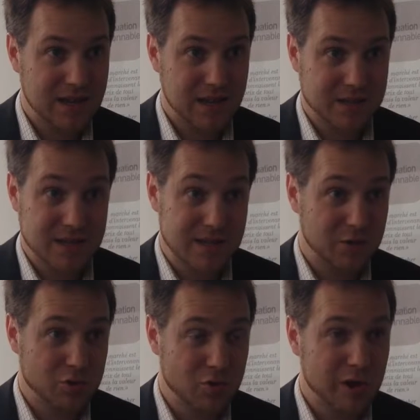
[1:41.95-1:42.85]
Alors ça, c'est
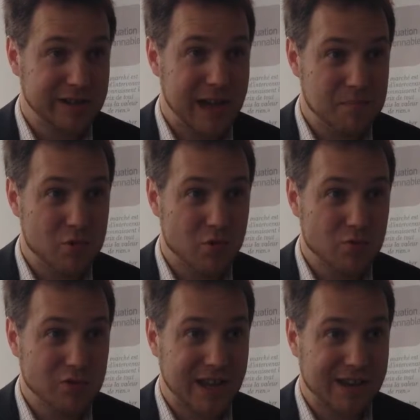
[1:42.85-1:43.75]
toujours un drapeau
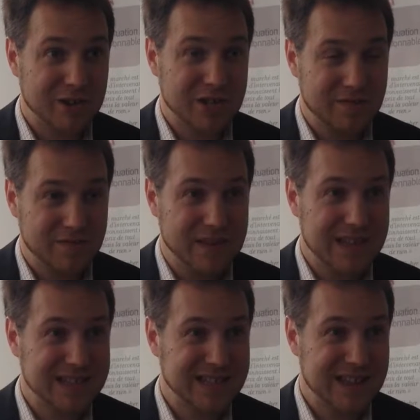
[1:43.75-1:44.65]
rouge quand le chef
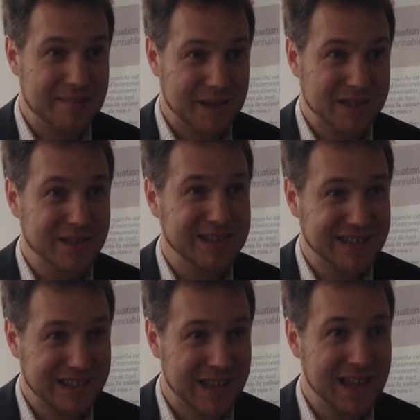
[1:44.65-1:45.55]
financier, la personne
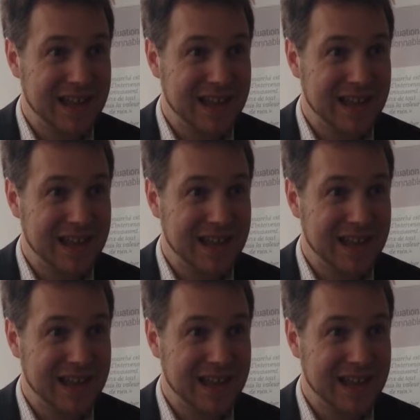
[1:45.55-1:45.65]
qui